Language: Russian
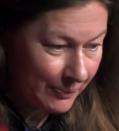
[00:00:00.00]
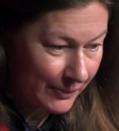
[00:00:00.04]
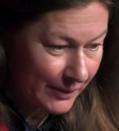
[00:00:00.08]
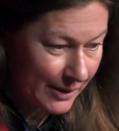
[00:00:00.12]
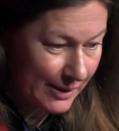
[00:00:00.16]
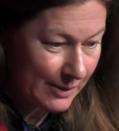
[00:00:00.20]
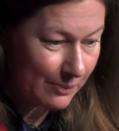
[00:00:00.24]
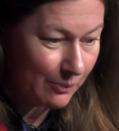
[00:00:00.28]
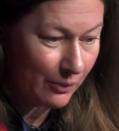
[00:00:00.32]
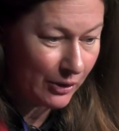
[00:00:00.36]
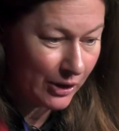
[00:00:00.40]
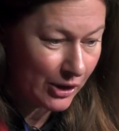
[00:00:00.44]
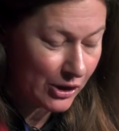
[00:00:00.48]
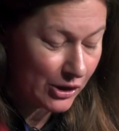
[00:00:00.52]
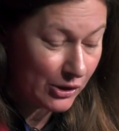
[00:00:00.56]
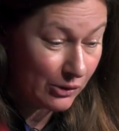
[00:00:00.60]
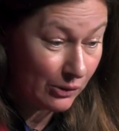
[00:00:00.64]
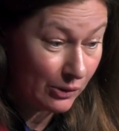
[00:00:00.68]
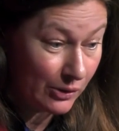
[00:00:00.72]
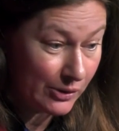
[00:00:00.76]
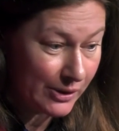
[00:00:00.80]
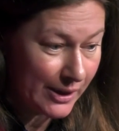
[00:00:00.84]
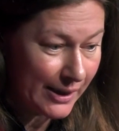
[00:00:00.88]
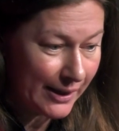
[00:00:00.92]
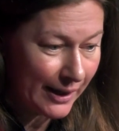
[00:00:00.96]
ты смотришь на
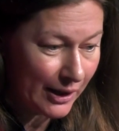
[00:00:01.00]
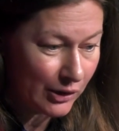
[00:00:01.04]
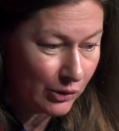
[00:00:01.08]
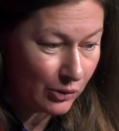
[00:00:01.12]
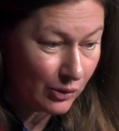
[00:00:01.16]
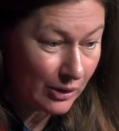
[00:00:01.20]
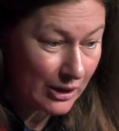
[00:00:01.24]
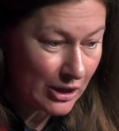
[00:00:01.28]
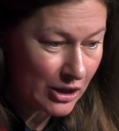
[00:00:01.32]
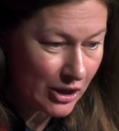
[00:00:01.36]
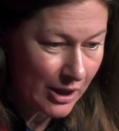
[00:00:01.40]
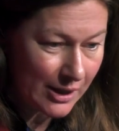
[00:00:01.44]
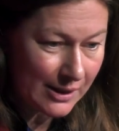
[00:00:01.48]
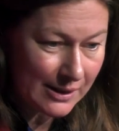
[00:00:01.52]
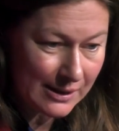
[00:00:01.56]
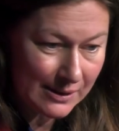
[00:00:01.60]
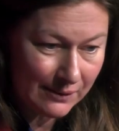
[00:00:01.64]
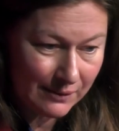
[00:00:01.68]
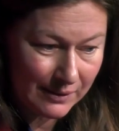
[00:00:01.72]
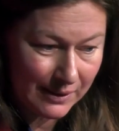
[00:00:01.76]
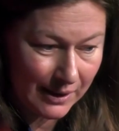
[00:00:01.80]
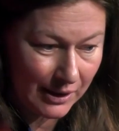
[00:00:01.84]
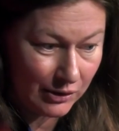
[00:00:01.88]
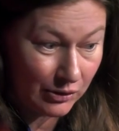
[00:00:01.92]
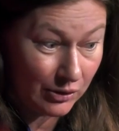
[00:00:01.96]
людей, которые
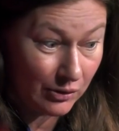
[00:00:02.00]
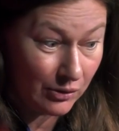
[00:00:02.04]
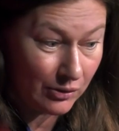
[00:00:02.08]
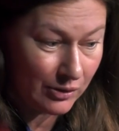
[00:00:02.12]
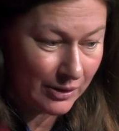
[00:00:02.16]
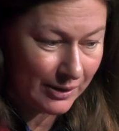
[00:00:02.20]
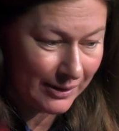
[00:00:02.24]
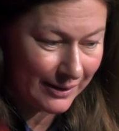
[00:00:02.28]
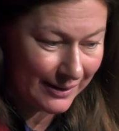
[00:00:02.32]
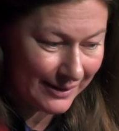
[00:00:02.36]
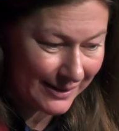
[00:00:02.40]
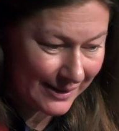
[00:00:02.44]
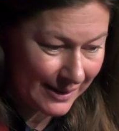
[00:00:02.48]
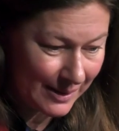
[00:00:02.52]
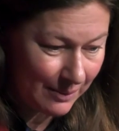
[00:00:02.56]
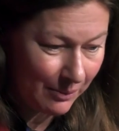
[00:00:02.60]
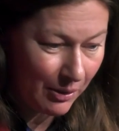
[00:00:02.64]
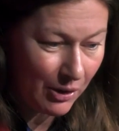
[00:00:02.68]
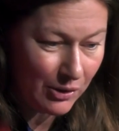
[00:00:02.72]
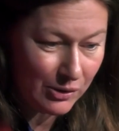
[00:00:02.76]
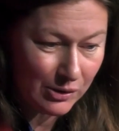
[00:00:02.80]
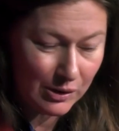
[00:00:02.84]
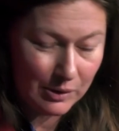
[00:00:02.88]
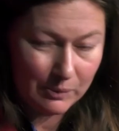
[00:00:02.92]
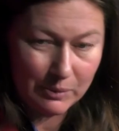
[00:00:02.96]
счастливы, которые
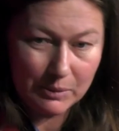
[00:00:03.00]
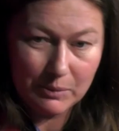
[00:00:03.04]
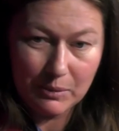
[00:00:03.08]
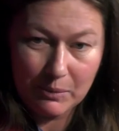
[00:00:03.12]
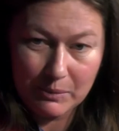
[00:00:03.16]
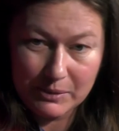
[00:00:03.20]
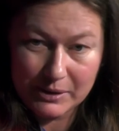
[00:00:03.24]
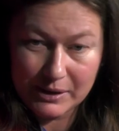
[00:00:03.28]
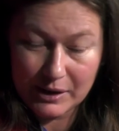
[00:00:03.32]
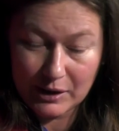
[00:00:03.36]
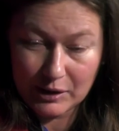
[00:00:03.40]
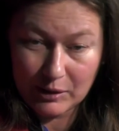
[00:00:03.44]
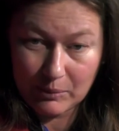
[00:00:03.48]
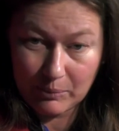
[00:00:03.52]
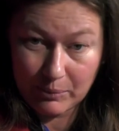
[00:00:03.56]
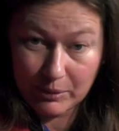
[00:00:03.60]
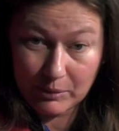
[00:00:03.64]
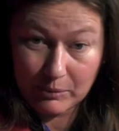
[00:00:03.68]
занимаются любимым делом.